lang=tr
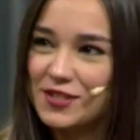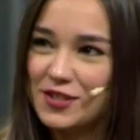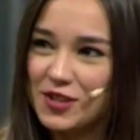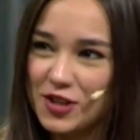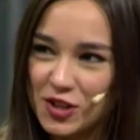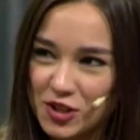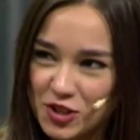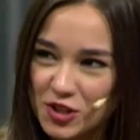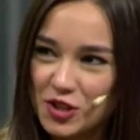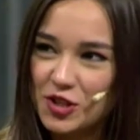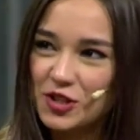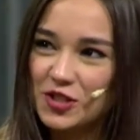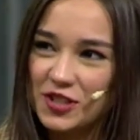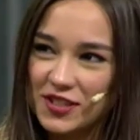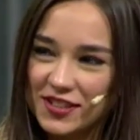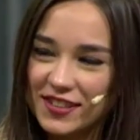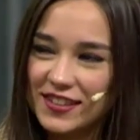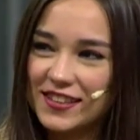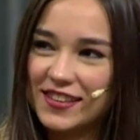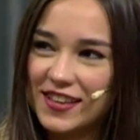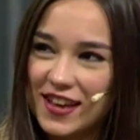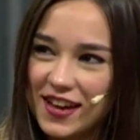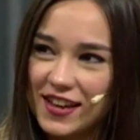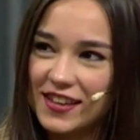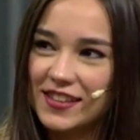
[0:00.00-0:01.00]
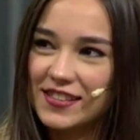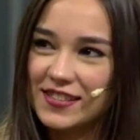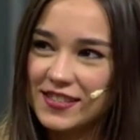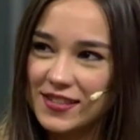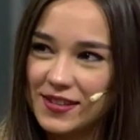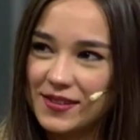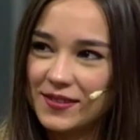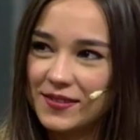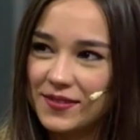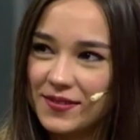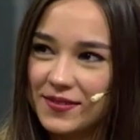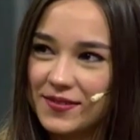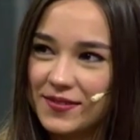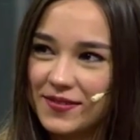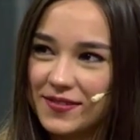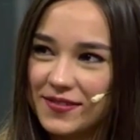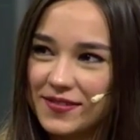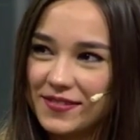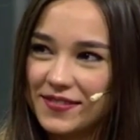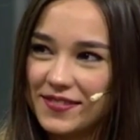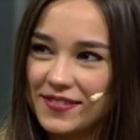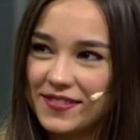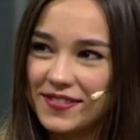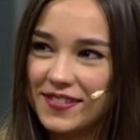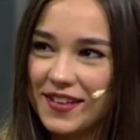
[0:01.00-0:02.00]
Celal Tan ve bir ailesine hayaleti
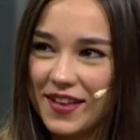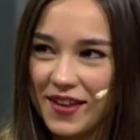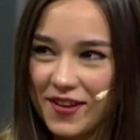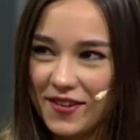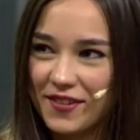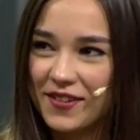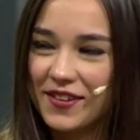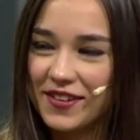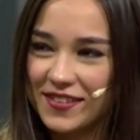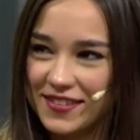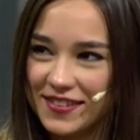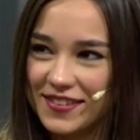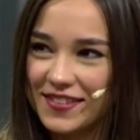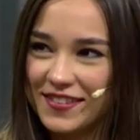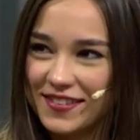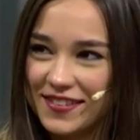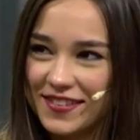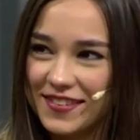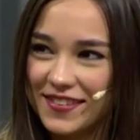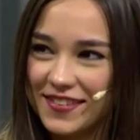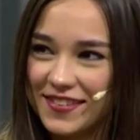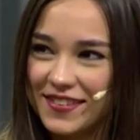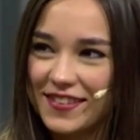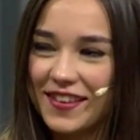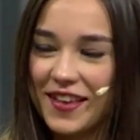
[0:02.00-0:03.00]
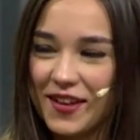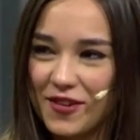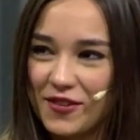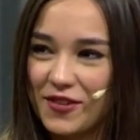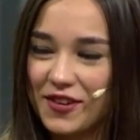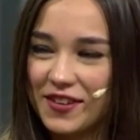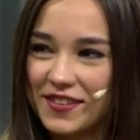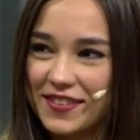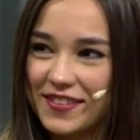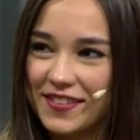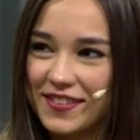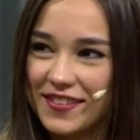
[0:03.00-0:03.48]
oynadın. Ölüp Evet. de Doğru mu? Evet.